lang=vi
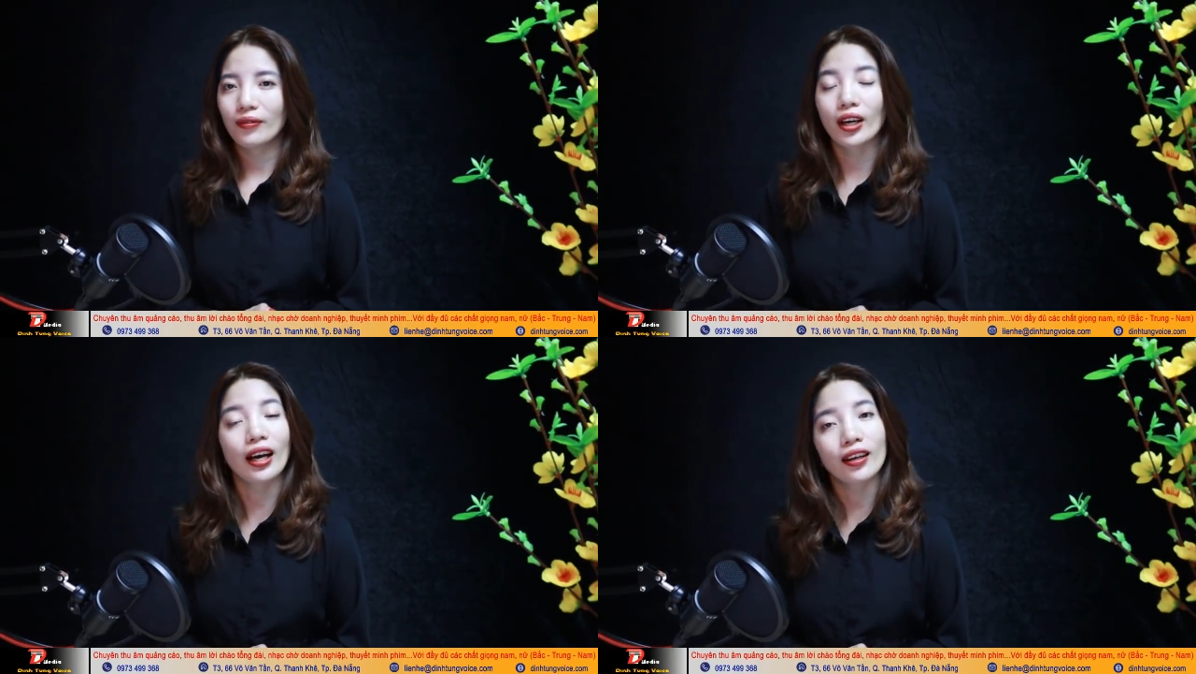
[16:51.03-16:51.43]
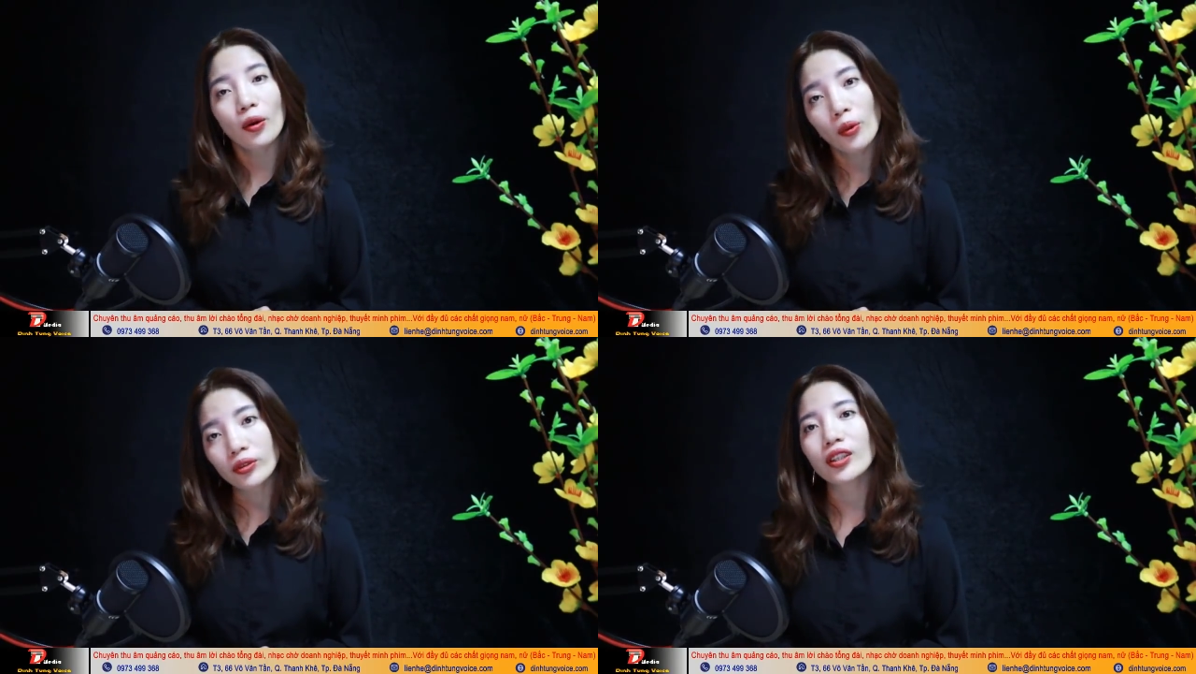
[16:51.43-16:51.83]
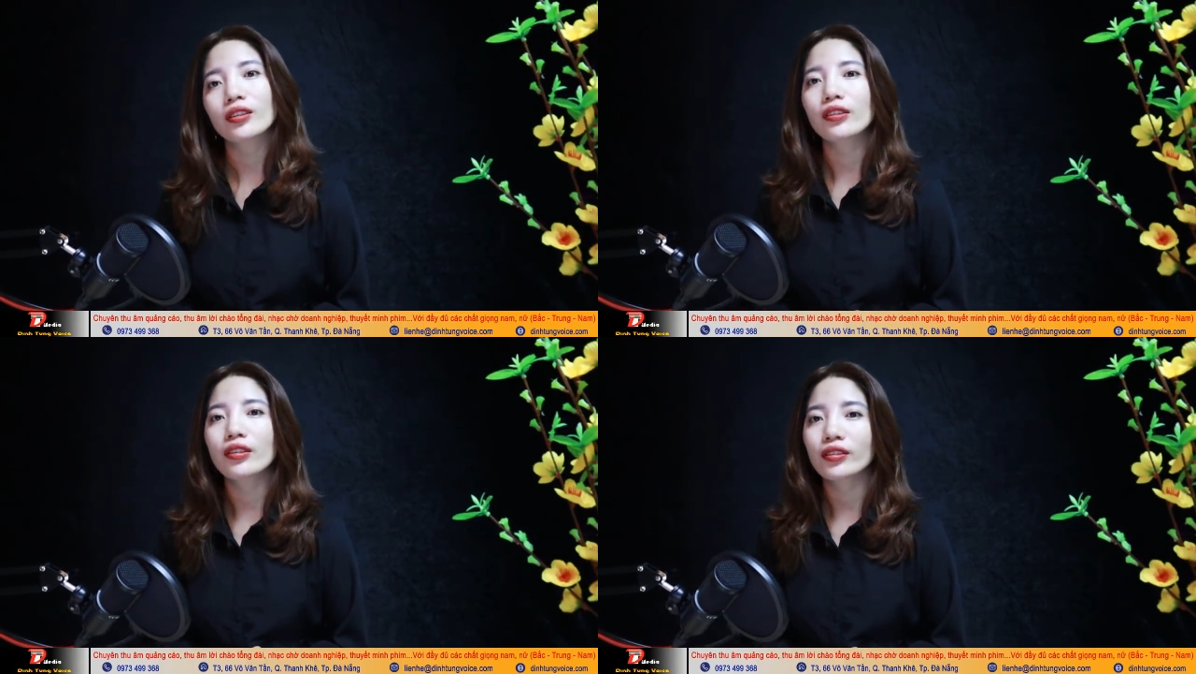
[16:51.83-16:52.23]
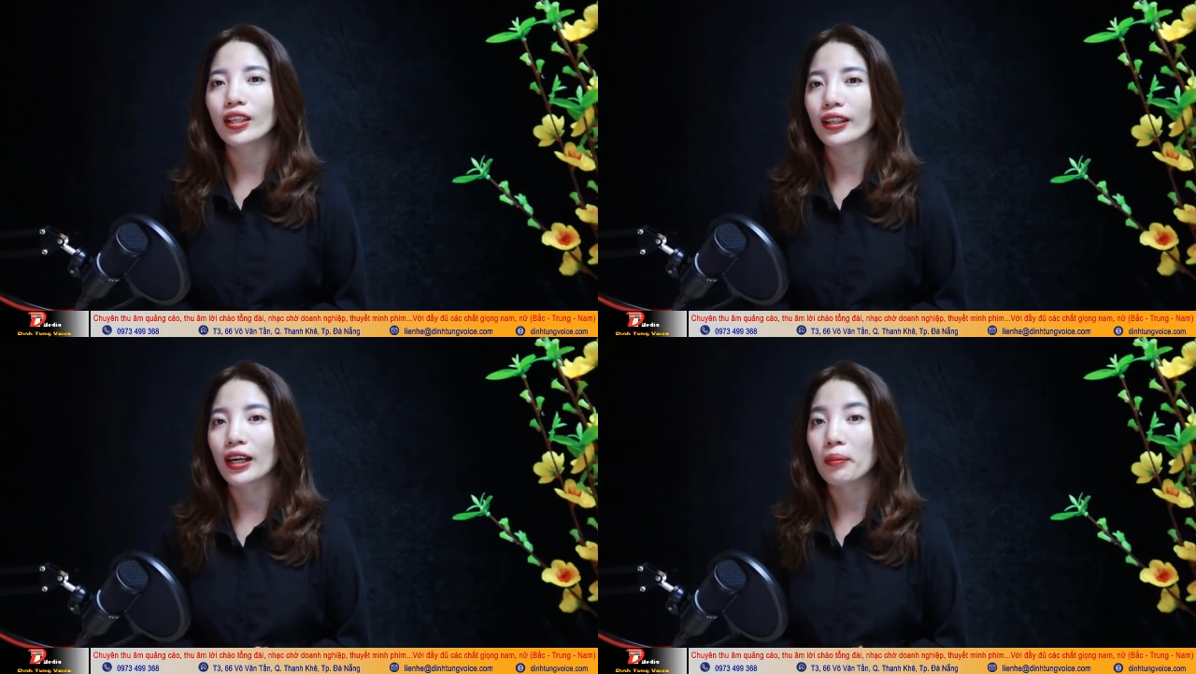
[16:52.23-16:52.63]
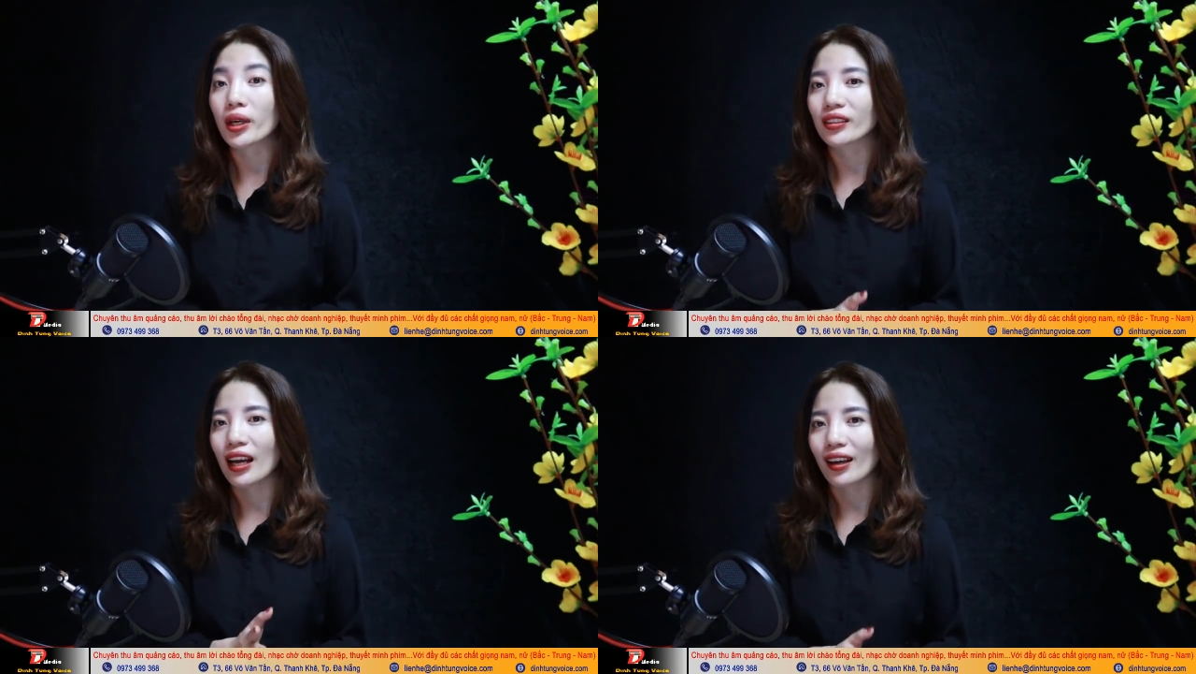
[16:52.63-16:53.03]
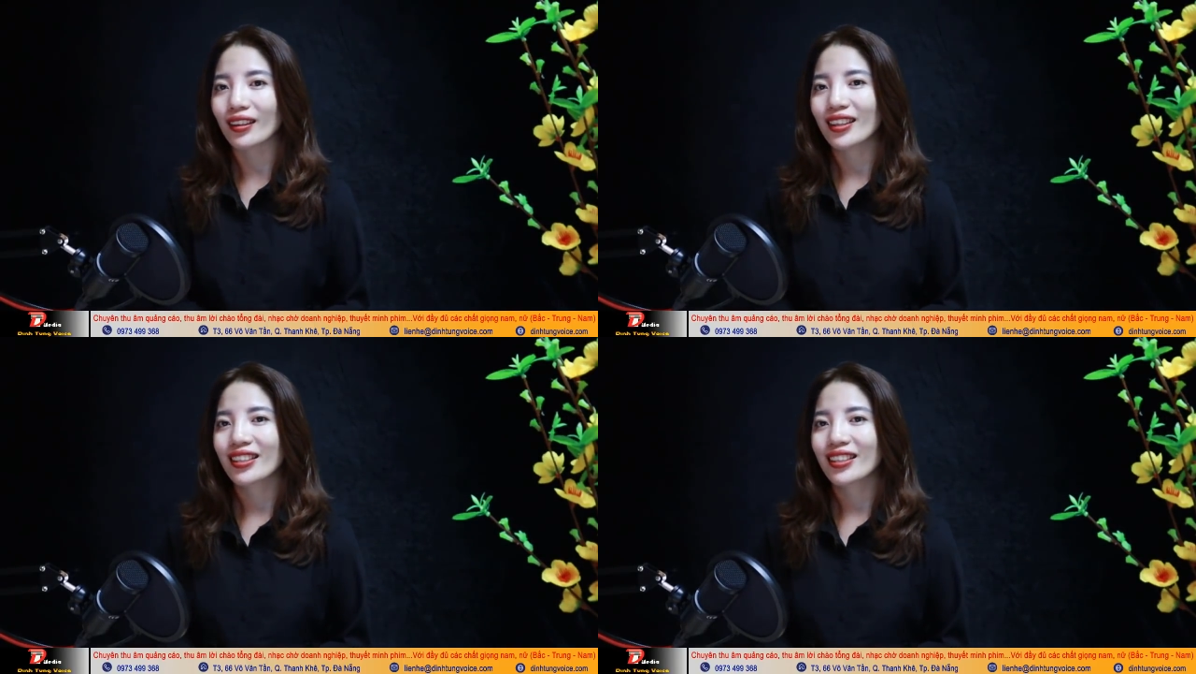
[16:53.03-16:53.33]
Và càng không có tình thương thì lại càng bật lại.